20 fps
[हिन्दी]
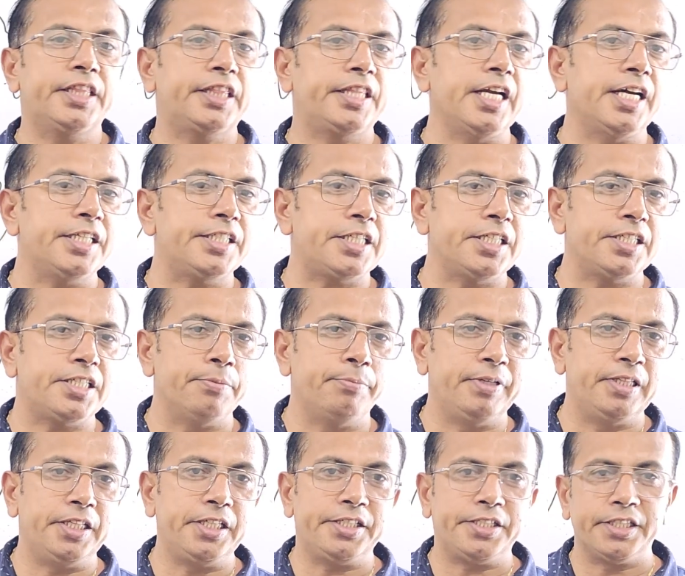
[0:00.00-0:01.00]
इतिहास से
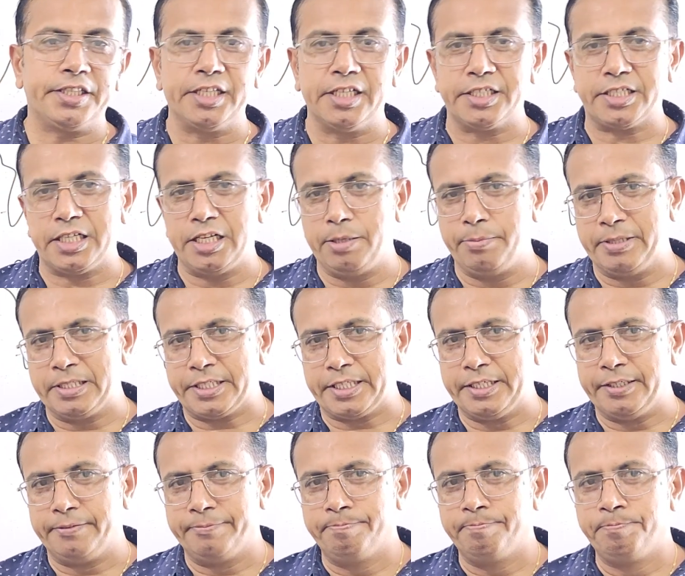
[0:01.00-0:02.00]
संबंधित जितना सिलेबस
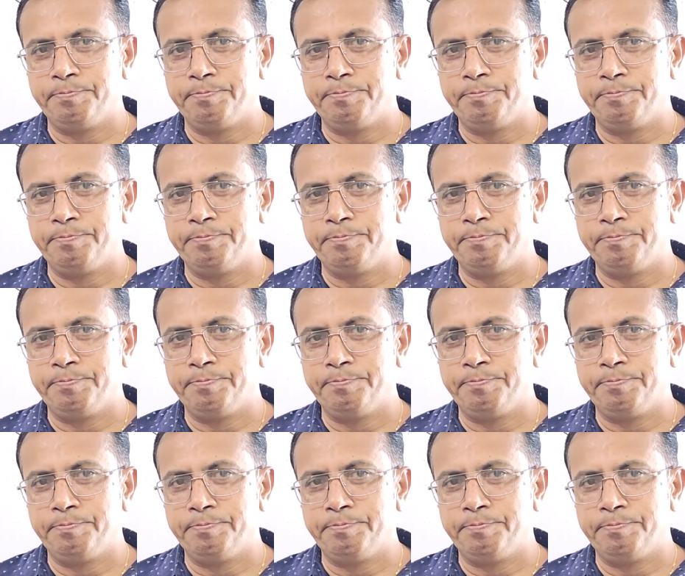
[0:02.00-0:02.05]
है